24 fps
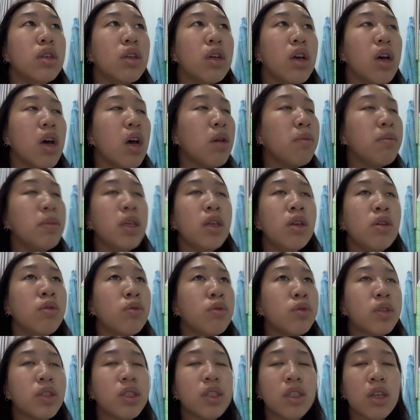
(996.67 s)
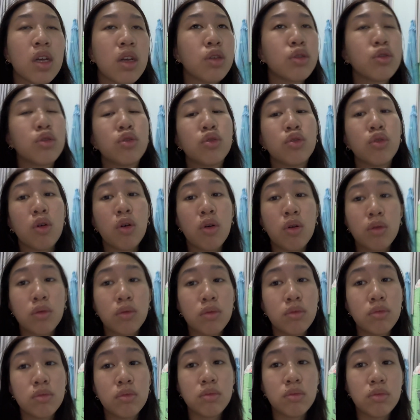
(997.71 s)
1 1 500
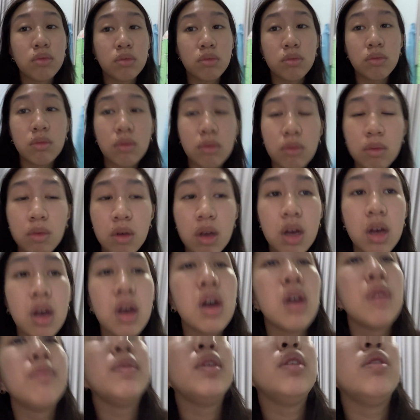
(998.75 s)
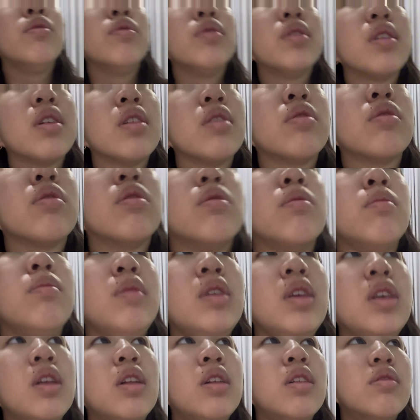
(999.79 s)
1 500
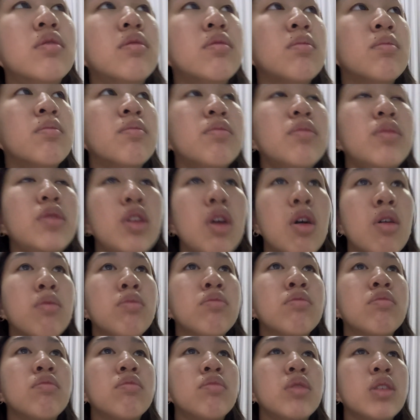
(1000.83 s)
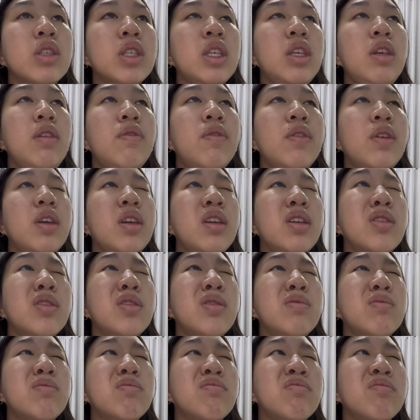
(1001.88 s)
000 d'hommes, ce qui fait